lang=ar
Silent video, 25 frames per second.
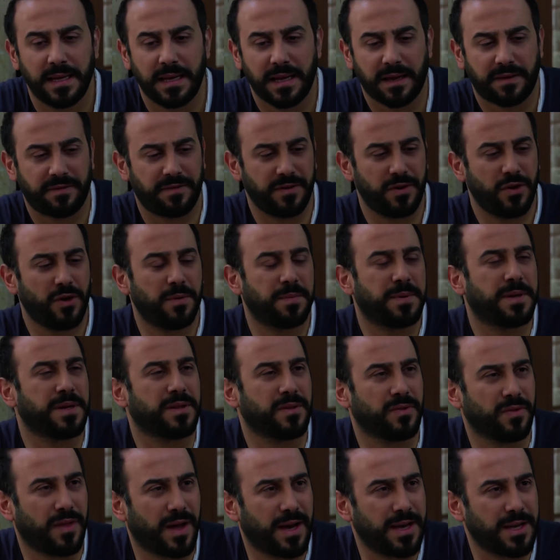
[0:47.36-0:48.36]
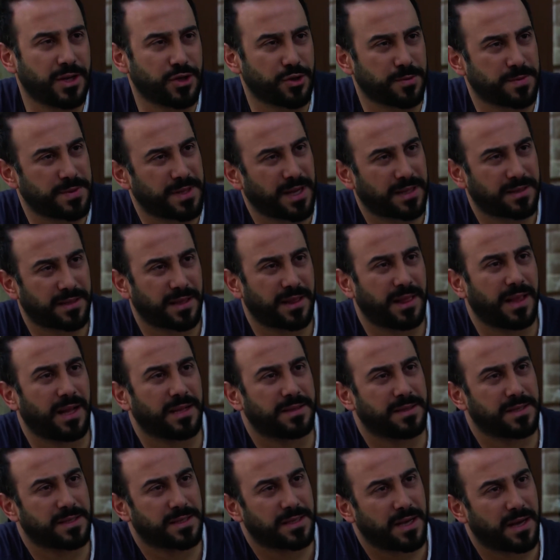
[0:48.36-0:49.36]
لك في يوم كنت ضايج وبدك
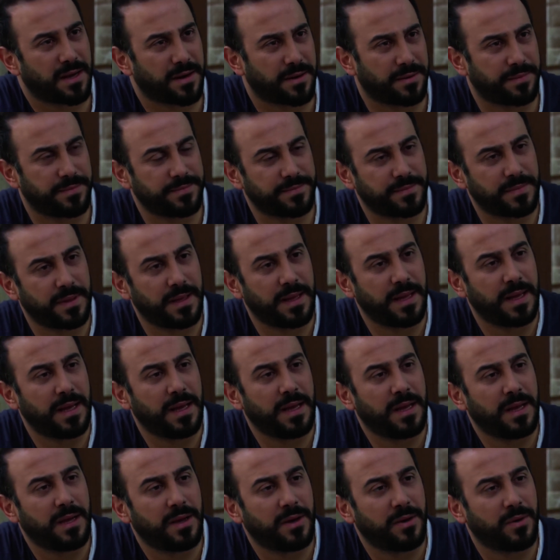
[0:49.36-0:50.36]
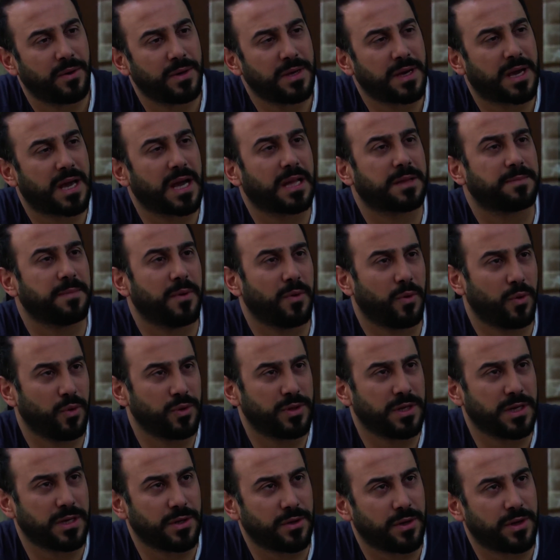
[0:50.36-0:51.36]
تطلع تسهر وهي كانت
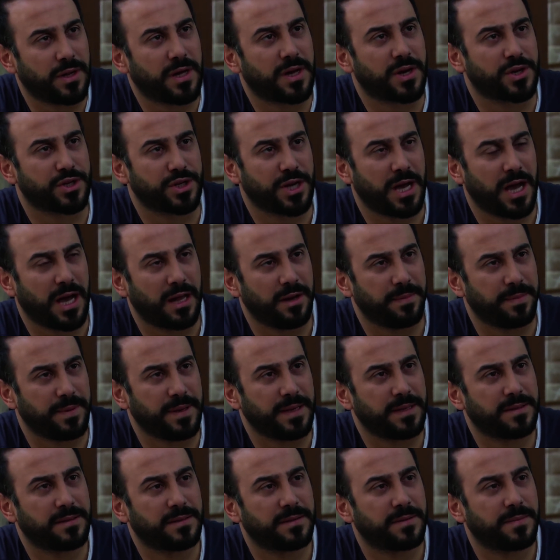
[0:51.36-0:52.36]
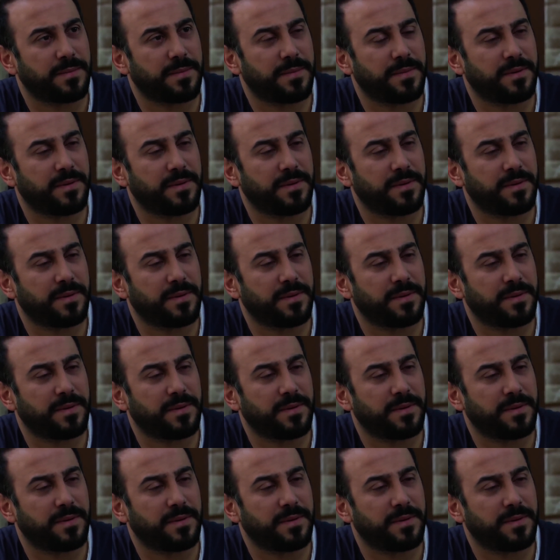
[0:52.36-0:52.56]
موعودة إنه أنا أرجع على البيت